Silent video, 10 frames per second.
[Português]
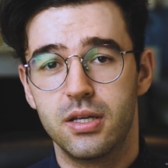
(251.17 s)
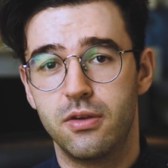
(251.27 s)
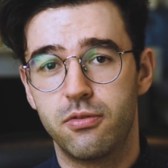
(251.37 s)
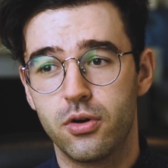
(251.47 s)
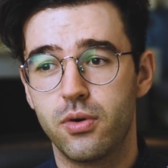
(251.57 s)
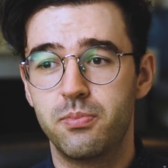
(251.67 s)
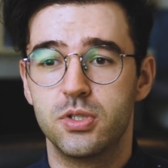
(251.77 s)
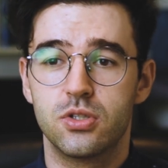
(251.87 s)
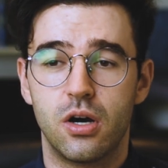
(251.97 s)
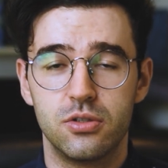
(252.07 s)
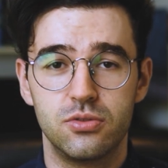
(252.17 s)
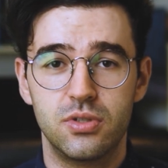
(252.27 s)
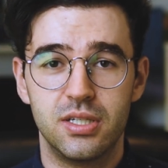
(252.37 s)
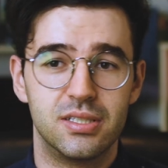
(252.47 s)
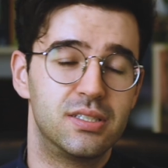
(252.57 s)
que foi o episódio
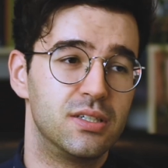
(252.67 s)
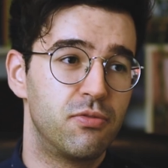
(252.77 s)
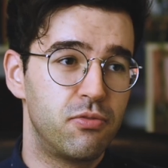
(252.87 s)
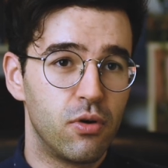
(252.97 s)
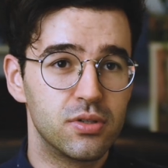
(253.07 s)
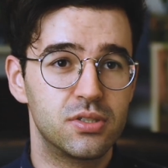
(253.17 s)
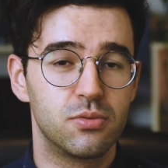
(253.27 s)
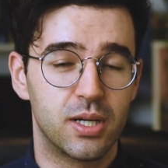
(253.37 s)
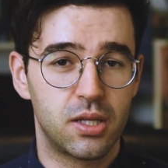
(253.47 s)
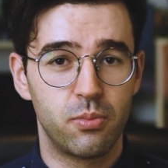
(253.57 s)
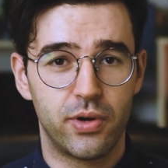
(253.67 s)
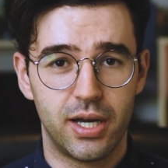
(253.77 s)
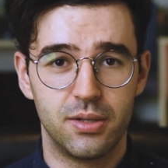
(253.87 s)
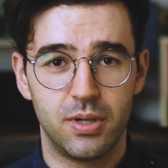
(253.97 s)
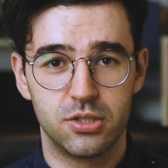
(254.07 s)
que, se fosse uma
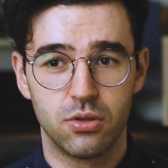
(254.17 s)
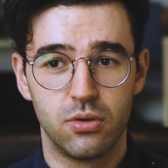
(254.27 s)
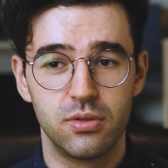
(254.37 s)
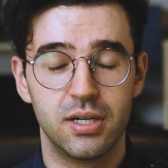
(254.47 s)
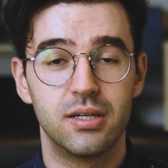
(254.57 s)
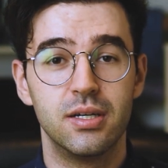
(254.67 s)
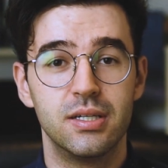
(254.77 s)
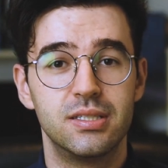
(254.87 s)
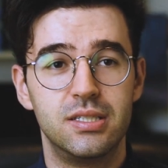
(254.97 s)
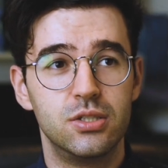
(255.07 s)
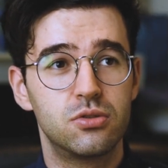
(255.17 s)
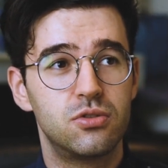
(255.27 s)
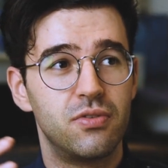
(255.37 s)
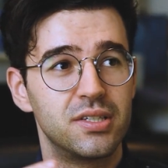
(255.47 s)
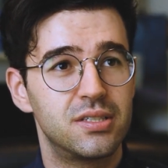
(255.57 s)
temporada mais longa, se isso
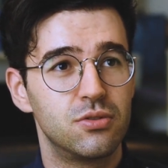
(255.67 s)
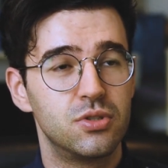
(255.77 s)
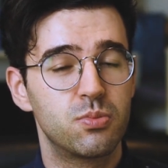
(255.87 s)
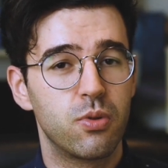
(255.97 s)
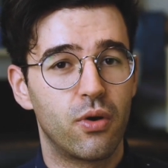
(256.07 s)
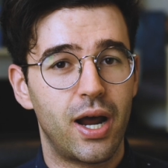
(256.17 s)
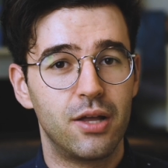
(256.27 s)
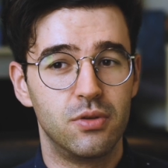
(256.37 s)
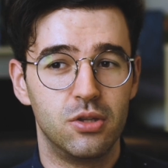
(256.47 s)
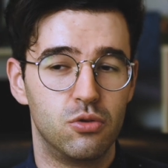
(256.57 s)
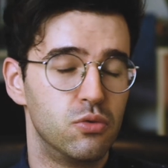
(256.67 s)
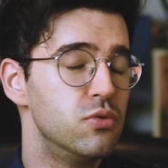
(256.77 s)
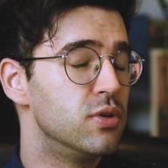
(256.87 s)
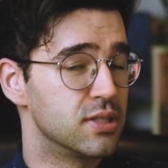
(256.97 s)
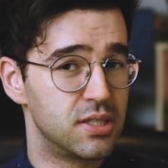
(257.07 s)
tivesse sido explorado em
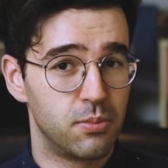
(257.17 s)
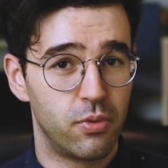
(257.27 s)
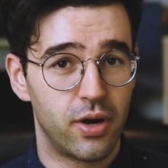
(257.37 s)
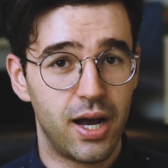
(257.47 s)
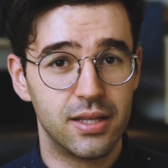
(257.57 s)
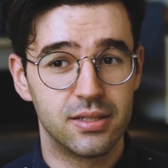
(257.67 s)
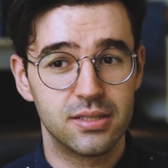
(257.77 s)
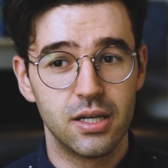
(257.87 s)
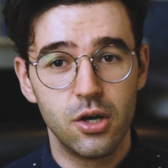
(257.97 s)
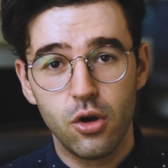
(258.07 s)
duas temporadas,